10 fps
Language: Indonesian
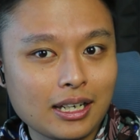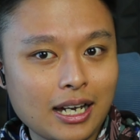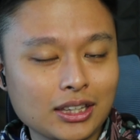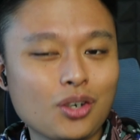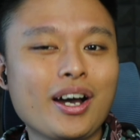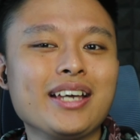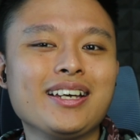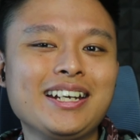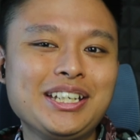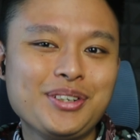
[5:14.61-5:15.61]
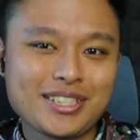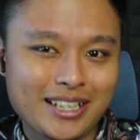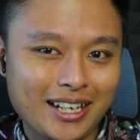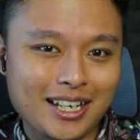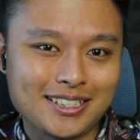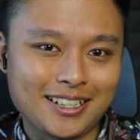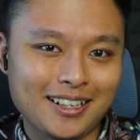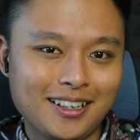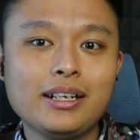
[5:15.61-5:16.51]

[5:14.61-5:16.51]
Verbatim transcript: atau hanya di unit saya aja.